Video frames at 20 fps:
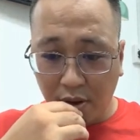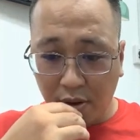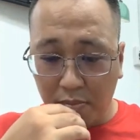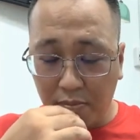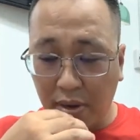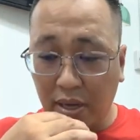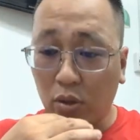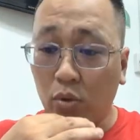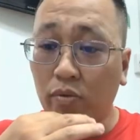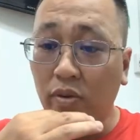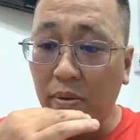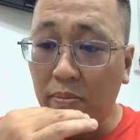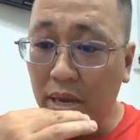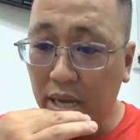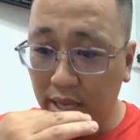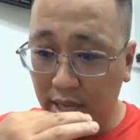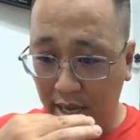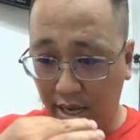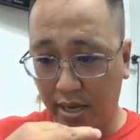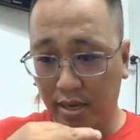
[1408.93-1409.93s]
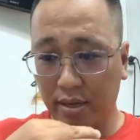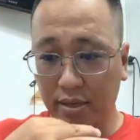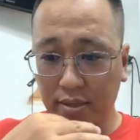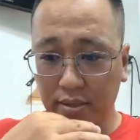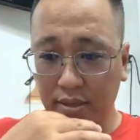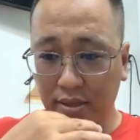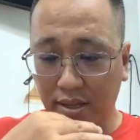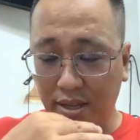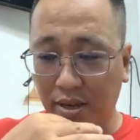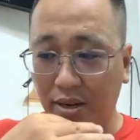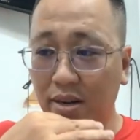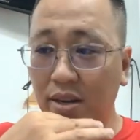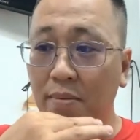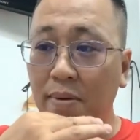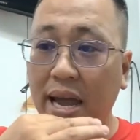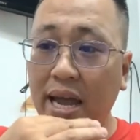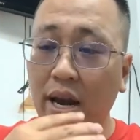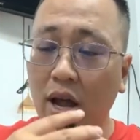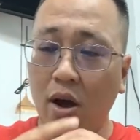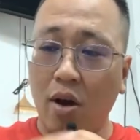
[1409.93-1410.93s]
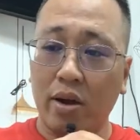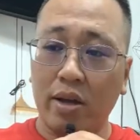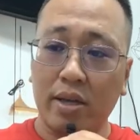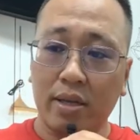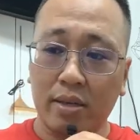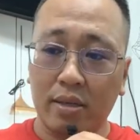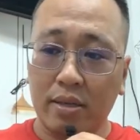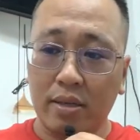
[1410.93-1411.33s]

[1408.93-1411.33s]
mà tôi phải biết diễn những đứa bé nó hỏi